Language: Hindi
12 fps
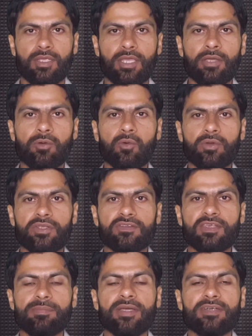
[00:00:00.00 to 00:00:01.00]
एक और
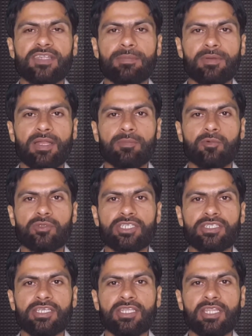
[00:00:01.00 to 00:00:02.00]
इसकी मैं एग्जांपल आपको
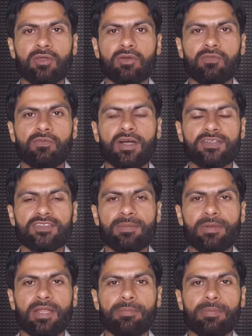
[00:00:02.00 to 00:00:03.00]
ये दे देता हूँ कि फॉर
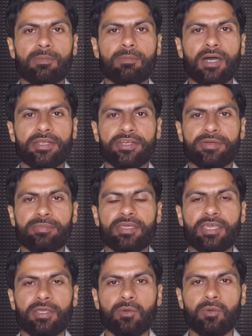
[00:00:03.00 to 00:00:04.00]
एग्जांपल आप एक मार्केट में
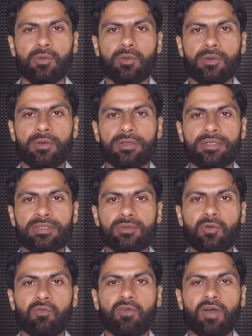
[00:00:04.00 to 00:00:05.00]
गए हो
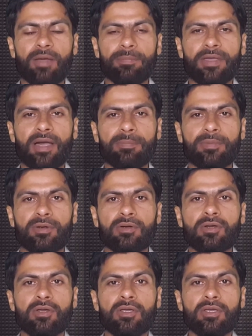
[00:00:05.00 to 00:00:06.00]
तो वहाँ पे आप
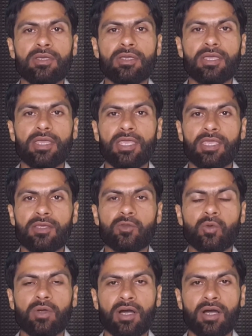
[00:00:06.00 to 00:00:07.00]
एक
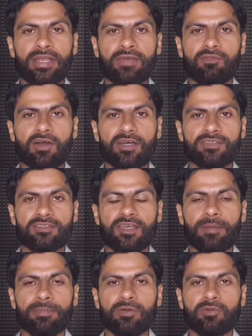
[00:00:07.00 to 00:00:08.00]
दुकान है वहाँ से
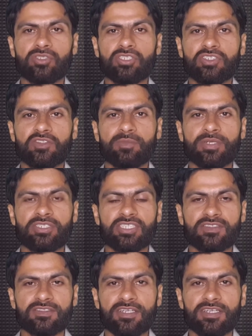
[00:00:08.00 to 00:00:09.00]
आपने कोई चीज़
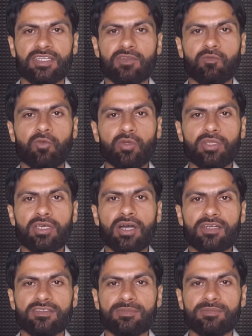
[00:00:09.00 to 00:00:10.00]
परचेज़ करनी है तो वो
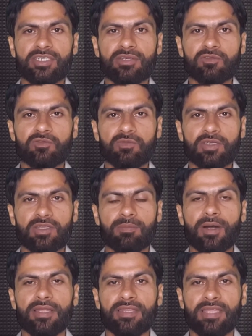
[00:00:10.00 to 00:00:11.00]
दुकान समझे कि उस वक्त
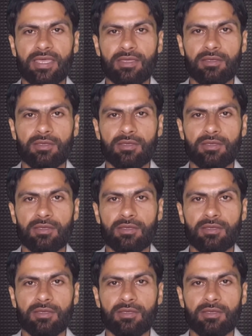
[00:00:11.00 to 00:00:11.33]
बंद है